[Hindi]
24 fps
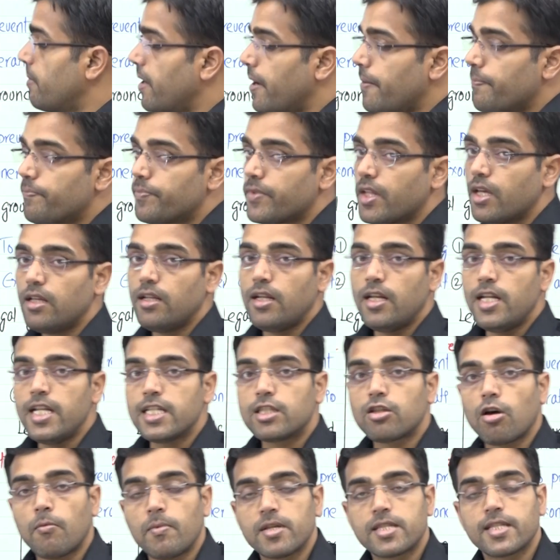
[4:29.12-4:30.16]
में लिली
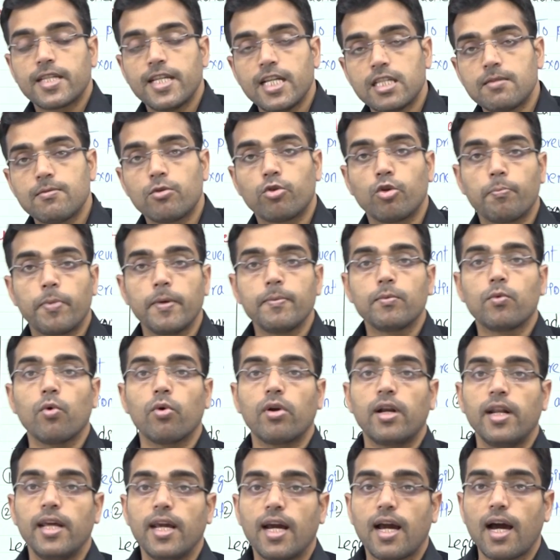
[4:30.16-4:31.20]
थॉमस केस में सुप्रीम
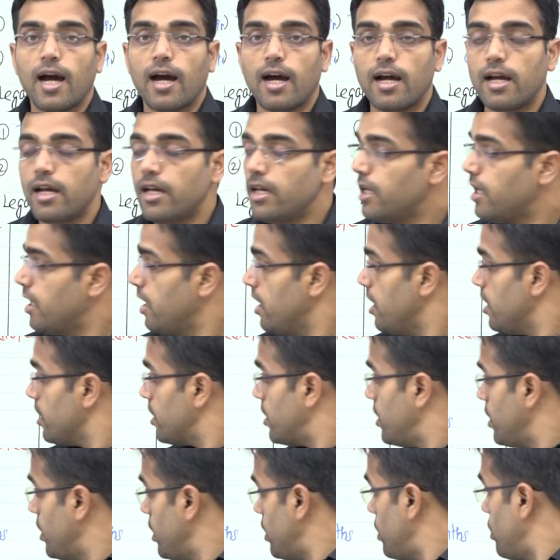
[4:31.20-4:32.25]
कोर्ट ने यह कहा
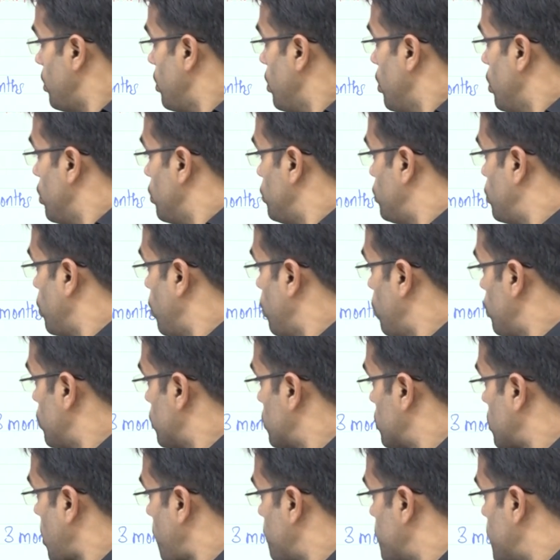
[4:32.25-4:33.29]
कि जो
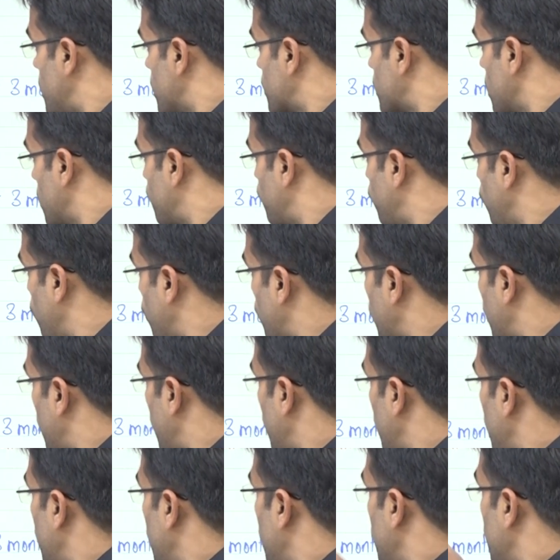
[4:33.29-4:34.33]
सब सेक्शन फोर है
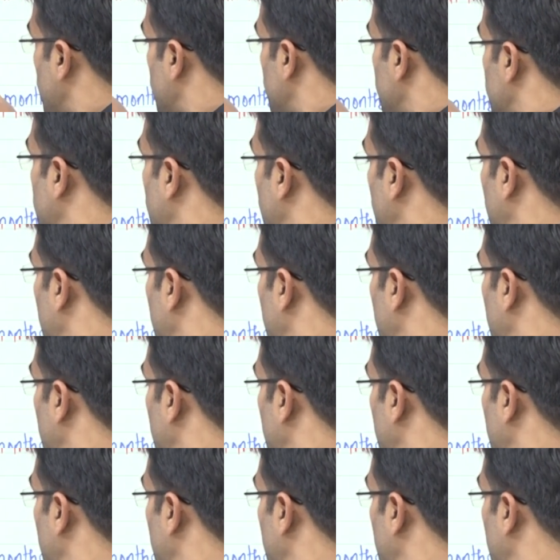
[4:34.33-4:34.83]
ये